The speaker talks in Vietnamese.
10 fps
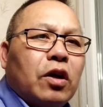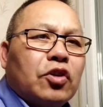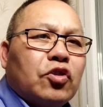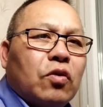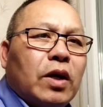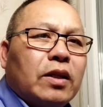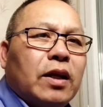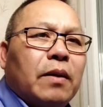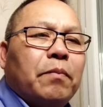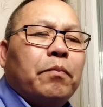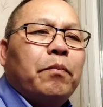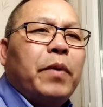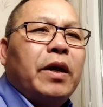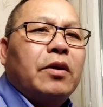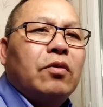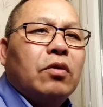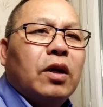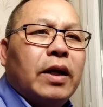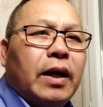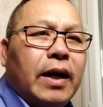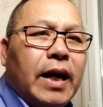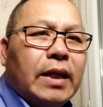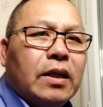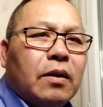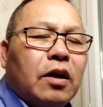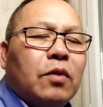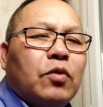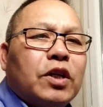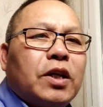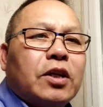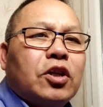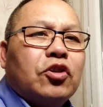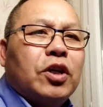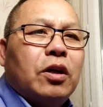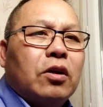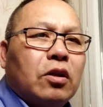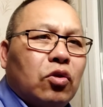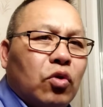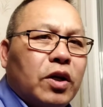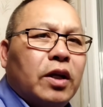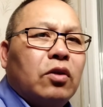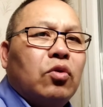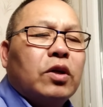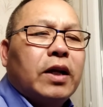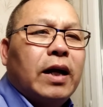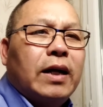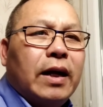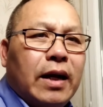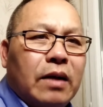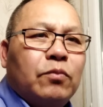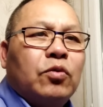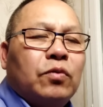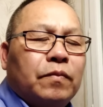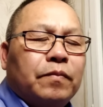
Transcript: do giống hạt tiệp pe yu là lẽ cá chỉ có giống như vậy chơi chơi là có tua cái tua trả cá lẽ cá mù